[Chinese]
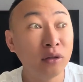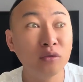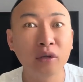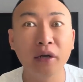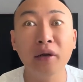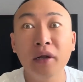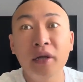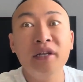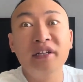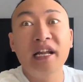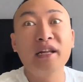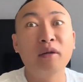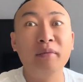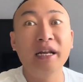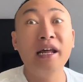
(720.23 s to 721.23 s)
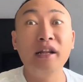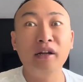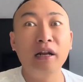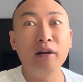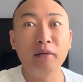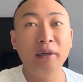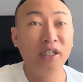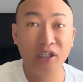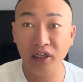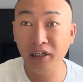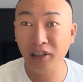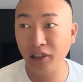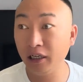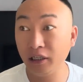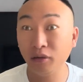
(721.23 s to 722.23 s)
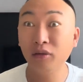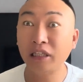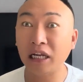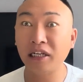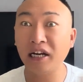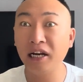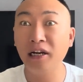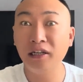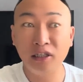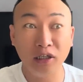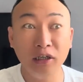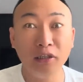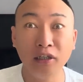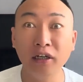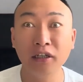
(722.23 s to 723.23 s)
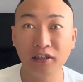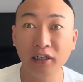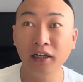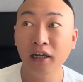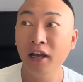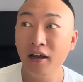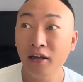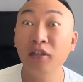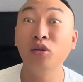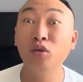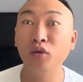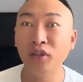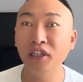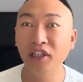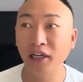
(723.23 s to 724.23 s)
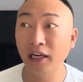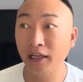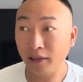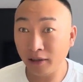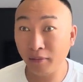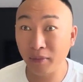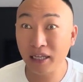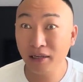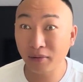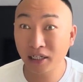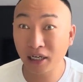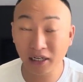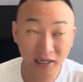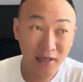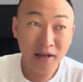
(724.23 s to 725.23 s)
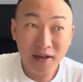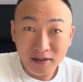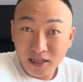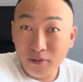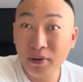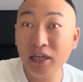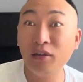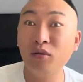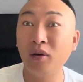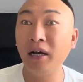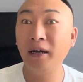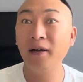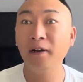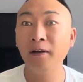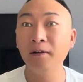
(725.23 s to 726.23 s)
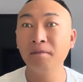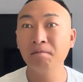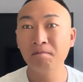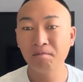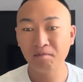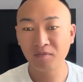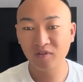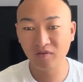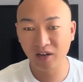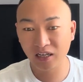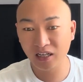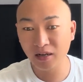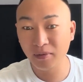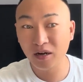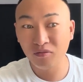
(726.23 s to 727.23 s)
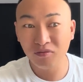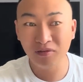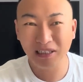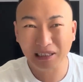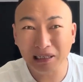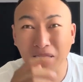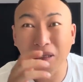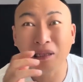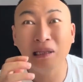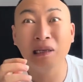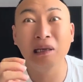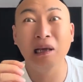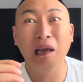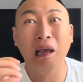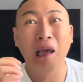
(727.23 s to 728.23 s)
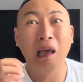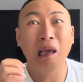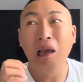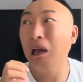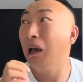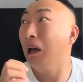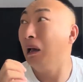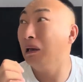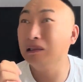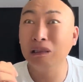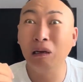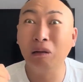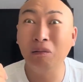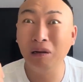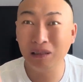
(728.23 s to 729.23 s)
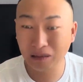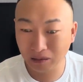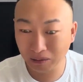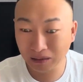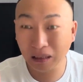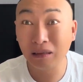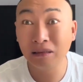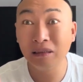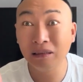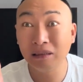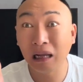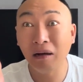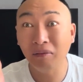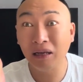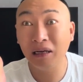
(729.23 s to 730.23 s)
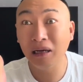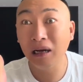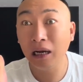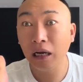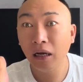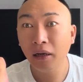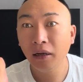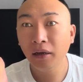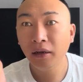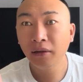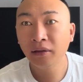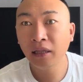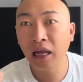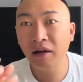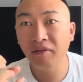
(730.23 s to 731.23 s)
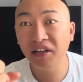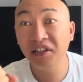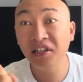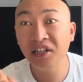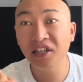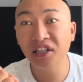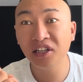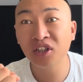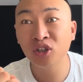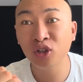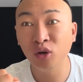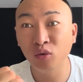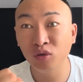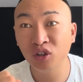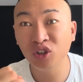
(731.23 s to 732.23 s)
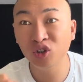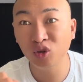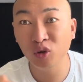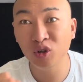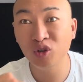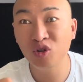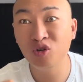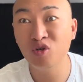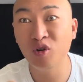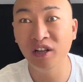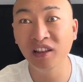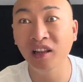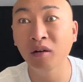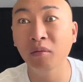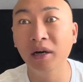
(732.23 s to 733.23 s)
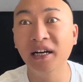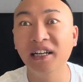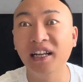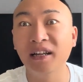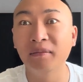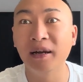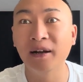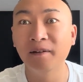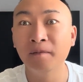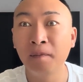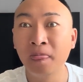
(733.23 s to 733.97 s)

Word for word: 杜成拉倒吧拉倒，拉倒吧，行了行了，都打啥样了？行了行了行了，出口气得了，也没鸡巴事儿了。这边一拽，往这那边胡警力爹，瞅吧瞅吧，当时是大伟哥，大伟气的手持攥拳头，我搁这边，